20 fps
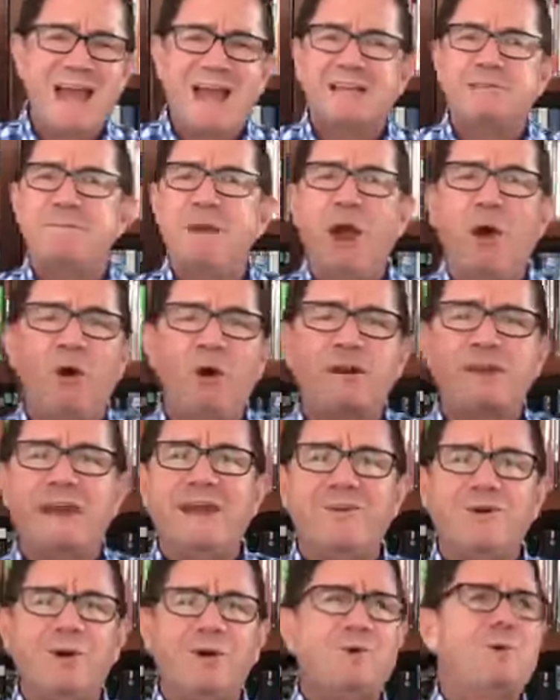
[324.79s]
es mejor
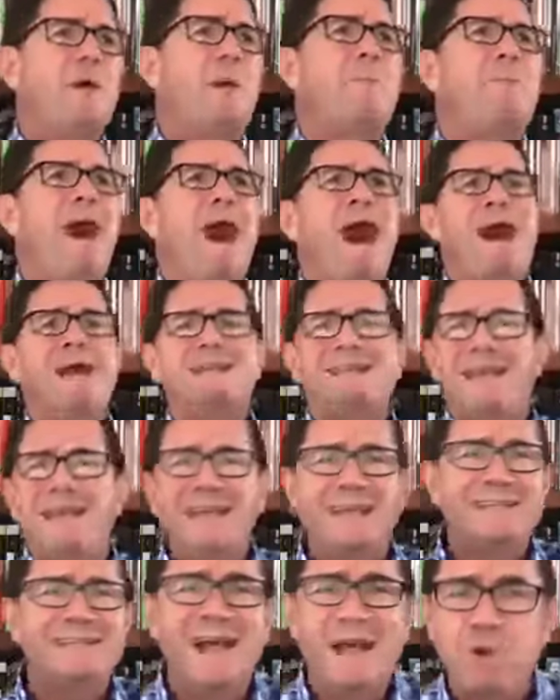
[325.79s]
que no, bájate
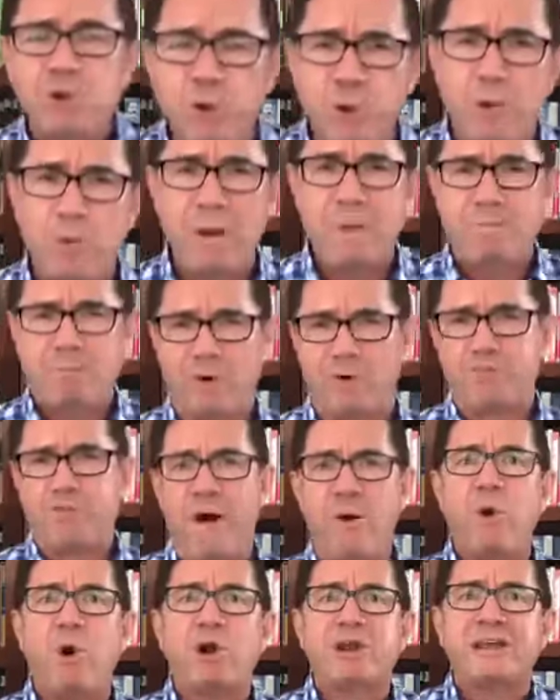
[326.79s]
de esa nube, por
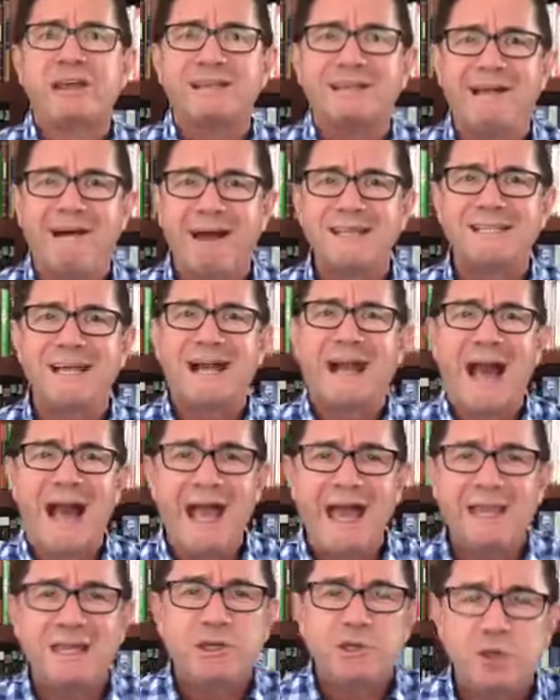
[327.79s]
favor, que te vas a
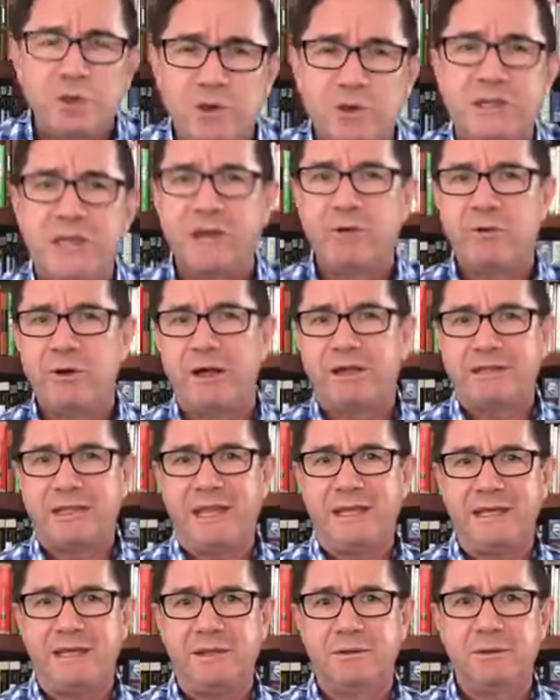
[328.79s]
caer y yo no quiero verte
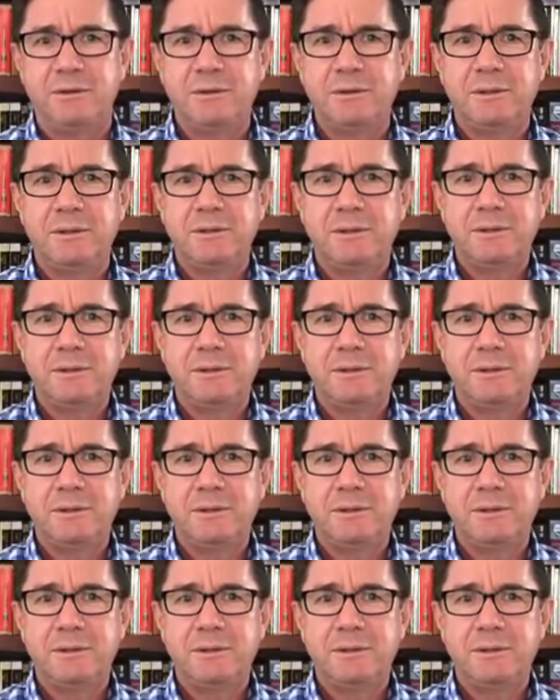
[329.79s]
herido.